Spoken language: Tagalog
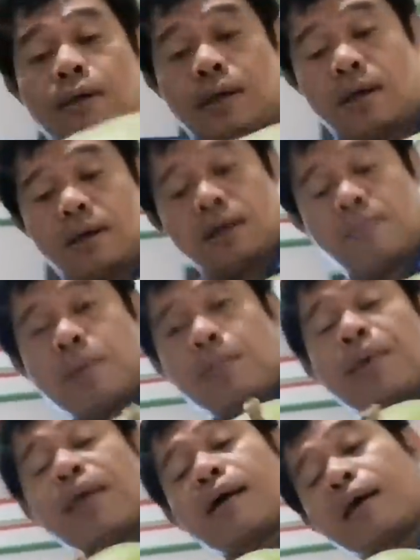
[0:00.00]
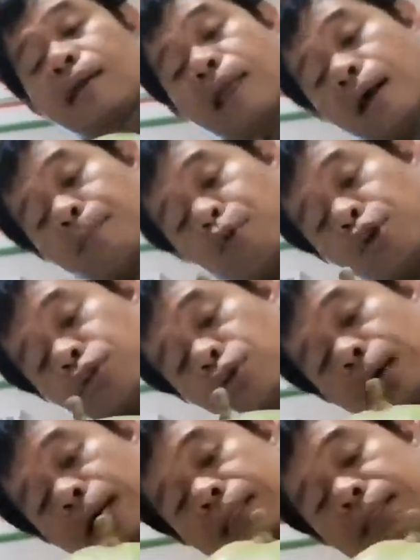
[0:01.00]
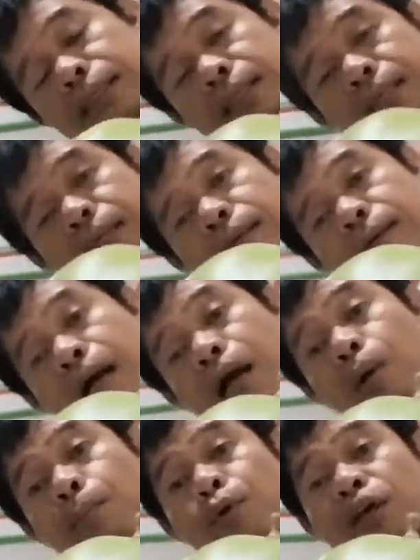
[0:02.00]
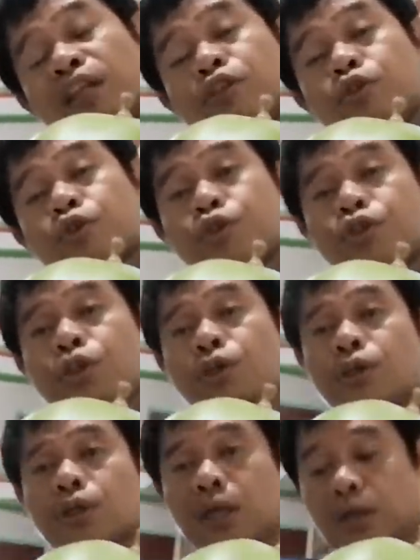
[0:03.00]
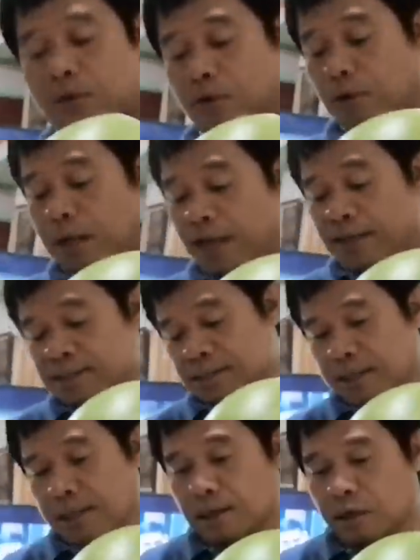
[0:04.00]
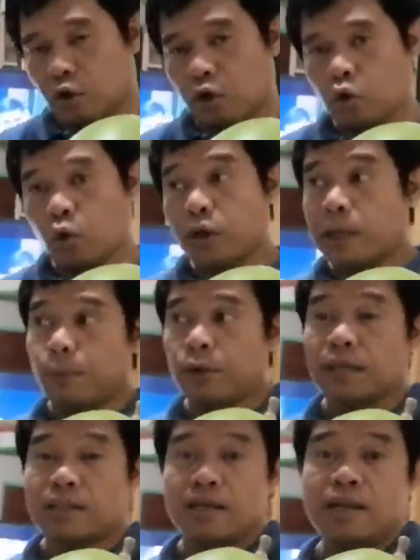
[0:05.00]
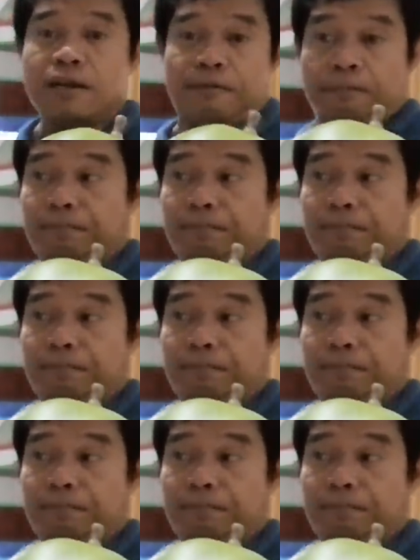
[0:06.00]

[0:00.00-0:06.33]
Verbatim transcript: Uh, bibiyakin lang po ito at uh, gagawin po nating juice. So guys, uh, lulutuin na po natin.